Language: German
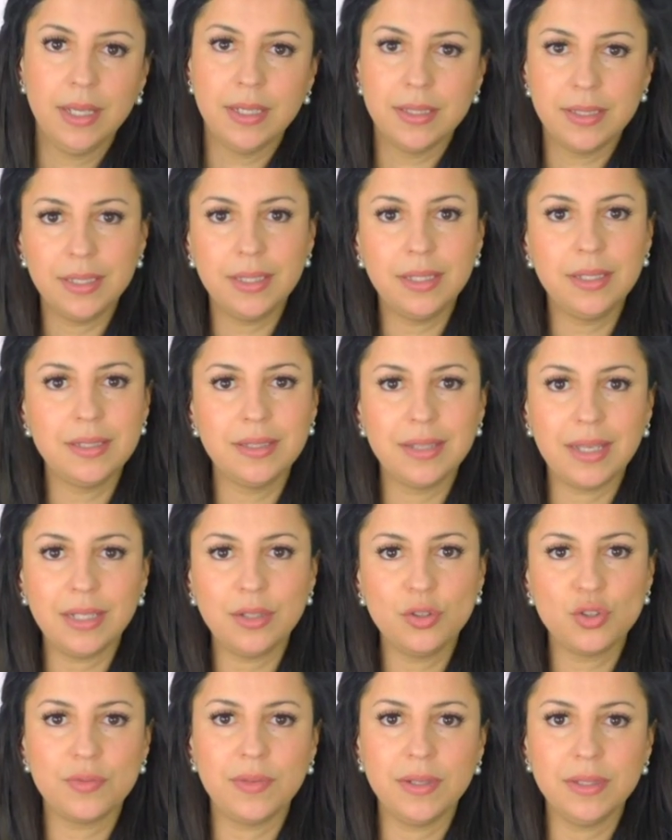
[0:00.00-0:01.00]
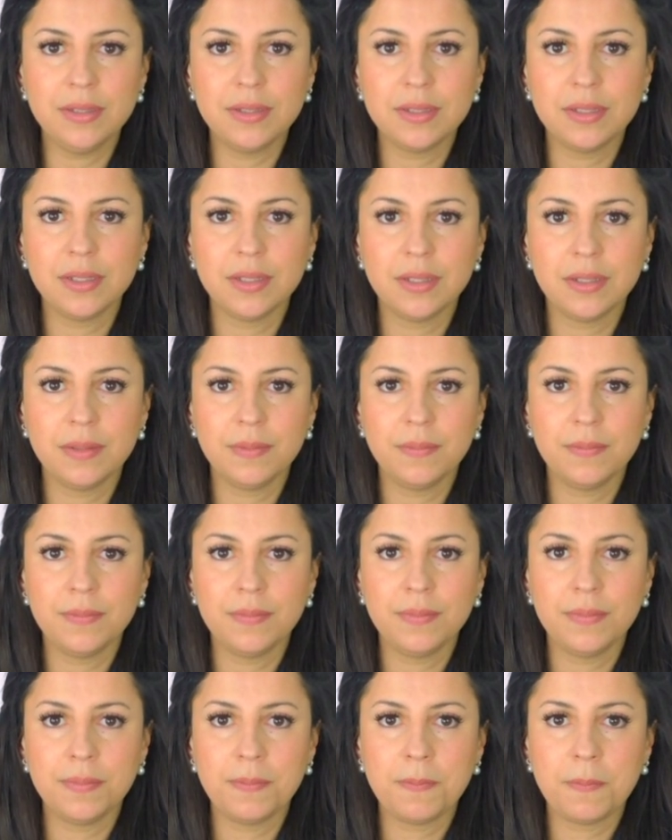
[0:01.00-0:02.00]
Seht ihr diesen Rattenschwanz?
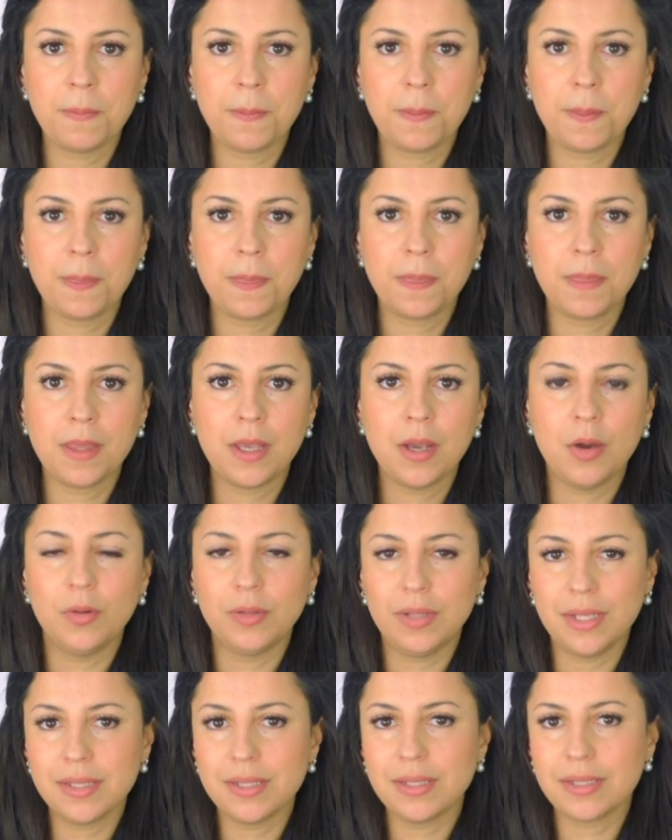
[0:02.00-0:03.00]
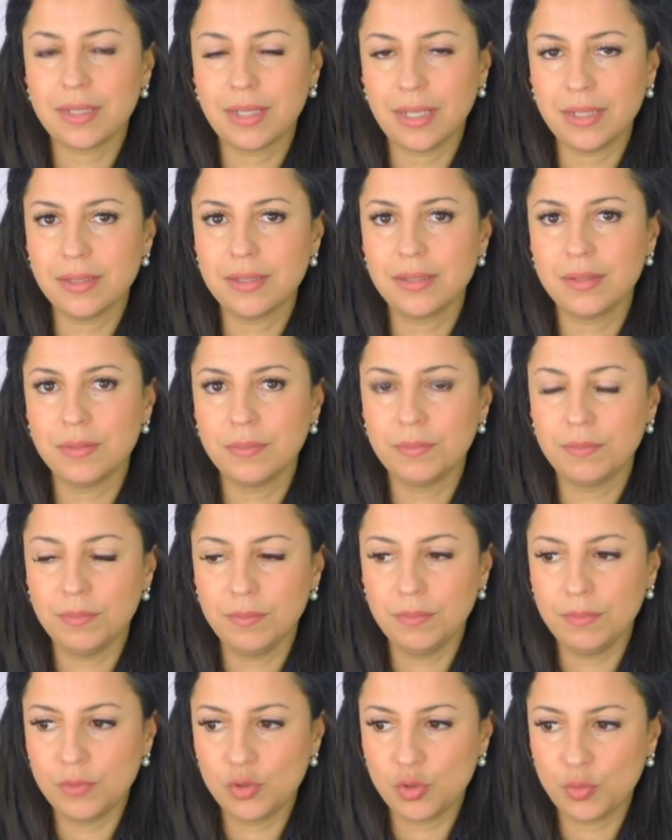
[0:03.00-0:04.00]
Und das ist ganz
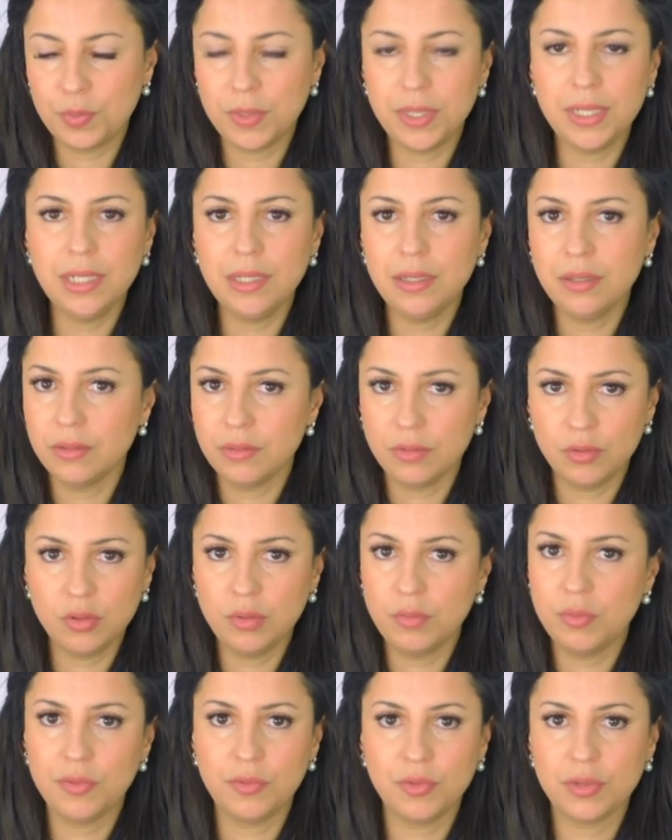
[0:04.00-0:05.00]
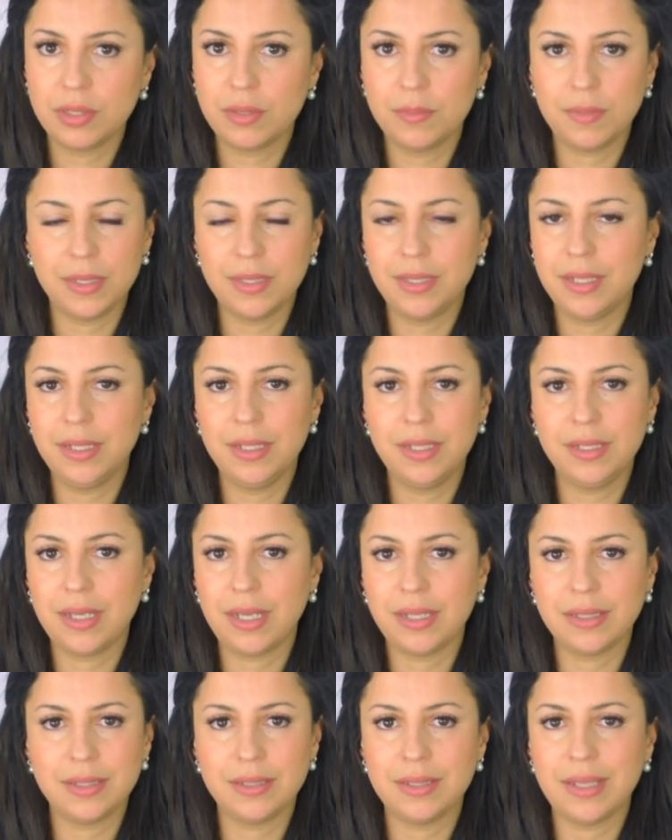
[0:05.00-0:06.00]
subtil, unbewusst passieren diese
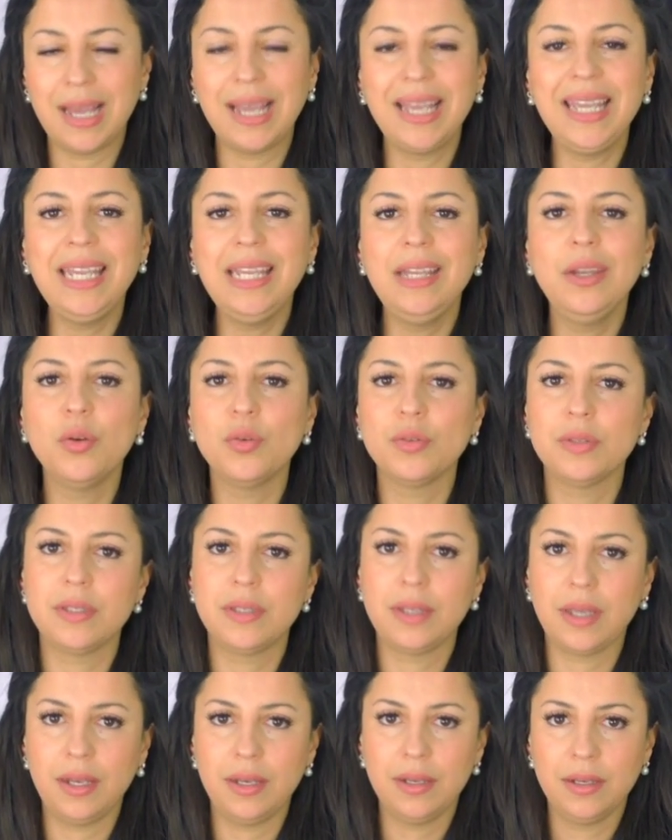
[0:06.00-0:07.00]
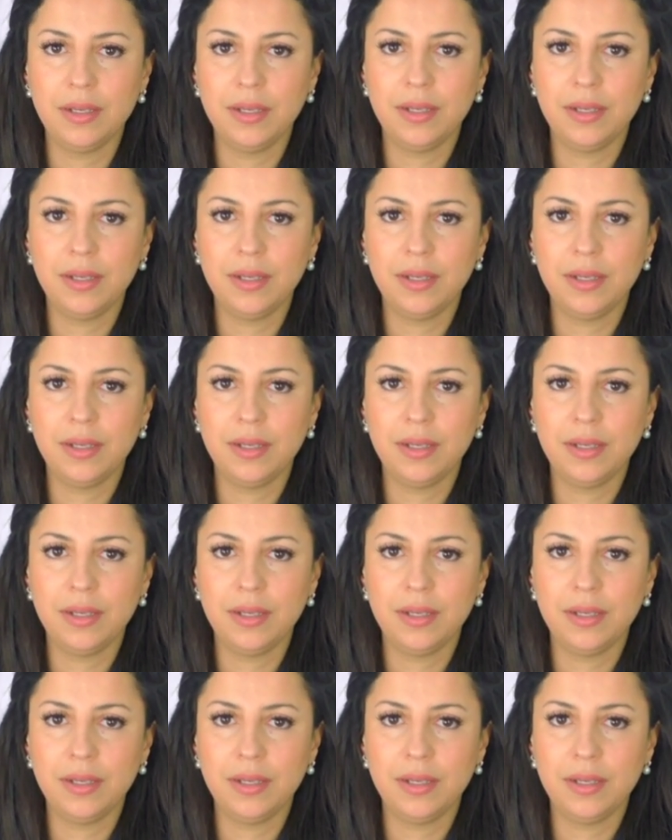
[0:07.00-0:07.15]
ganzen Sachen in uns drin.